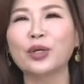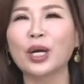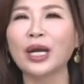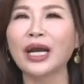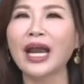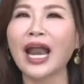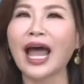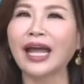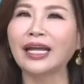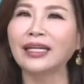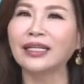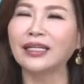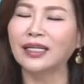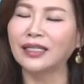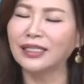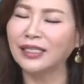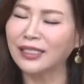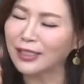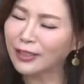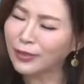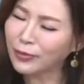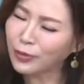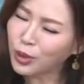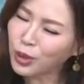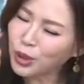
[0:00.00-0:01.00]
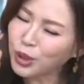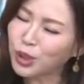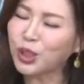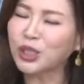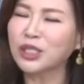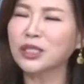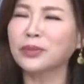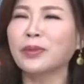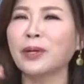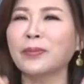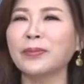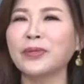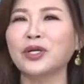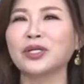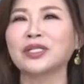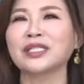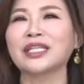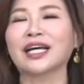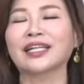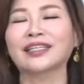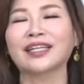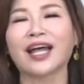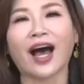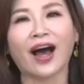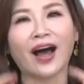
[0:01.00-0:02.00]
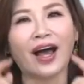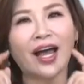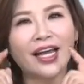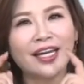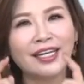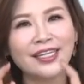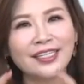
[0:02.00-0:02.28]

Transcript: 原来呢，你过去怎么没有想到，